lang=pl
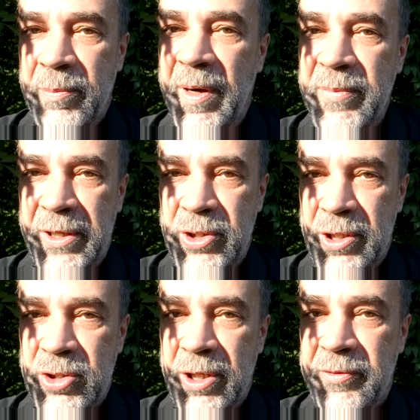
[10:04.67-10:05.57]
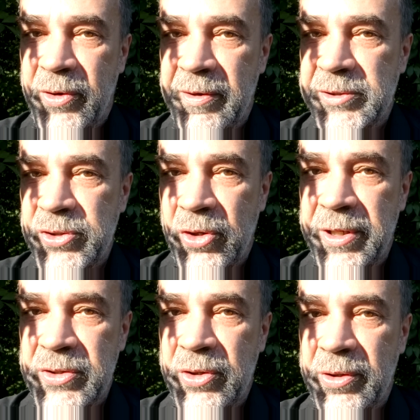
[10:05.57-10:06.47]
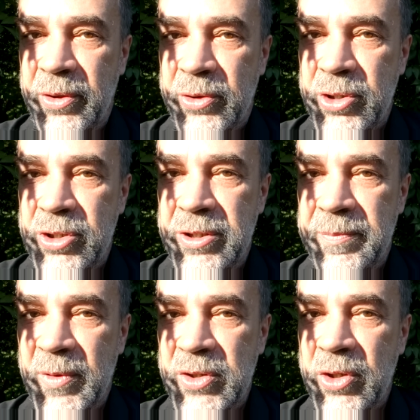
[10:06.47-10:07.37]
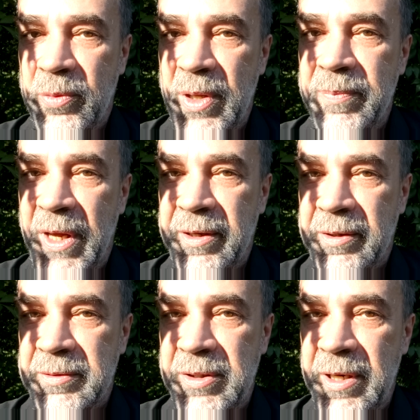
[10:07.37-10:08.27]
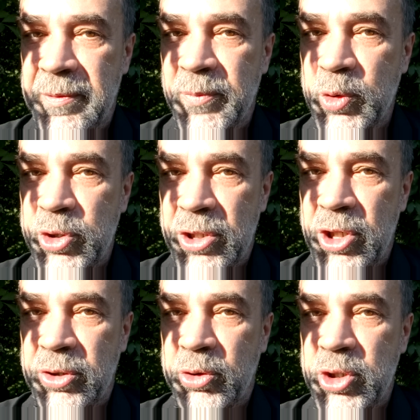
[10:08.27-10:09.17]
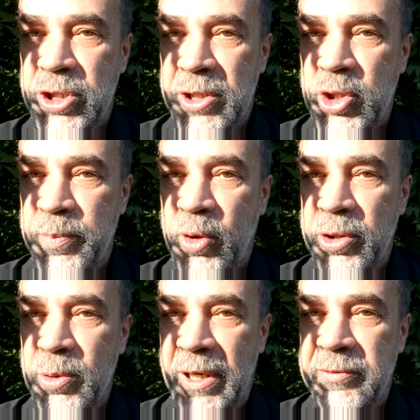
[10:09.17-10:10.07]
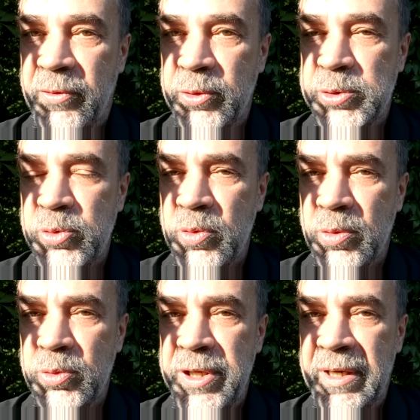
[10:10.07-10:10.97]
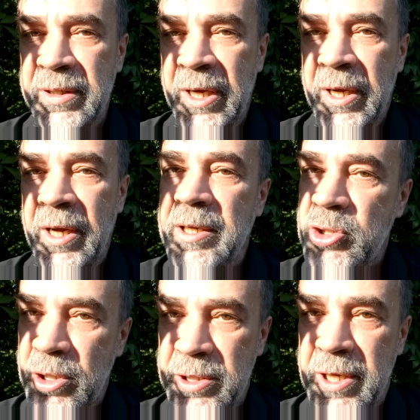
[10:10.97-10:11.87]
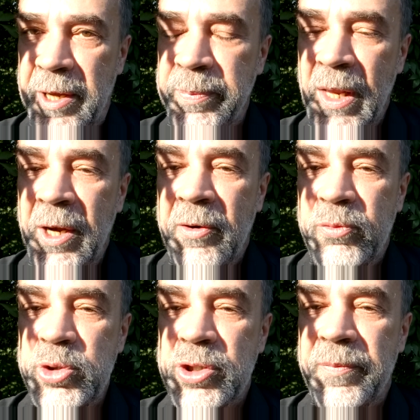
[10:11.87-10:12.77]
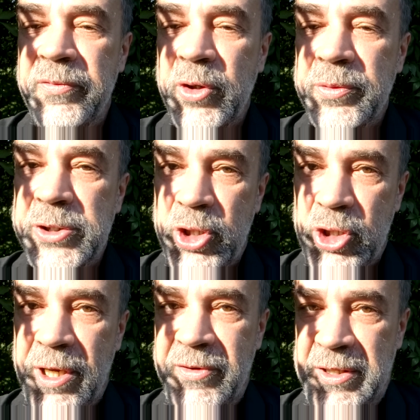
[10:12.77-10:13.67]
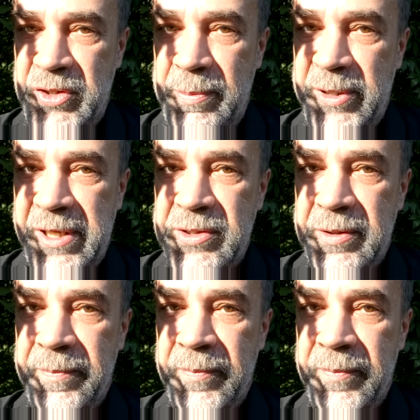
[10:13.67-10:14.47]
Mam nadzieję, że Twoje wrodzone zdolności są na tyle duże, że to Ci się szybko i łatwo uda. Jeżeli nie, włóż w to troszeczkę więcej pracy.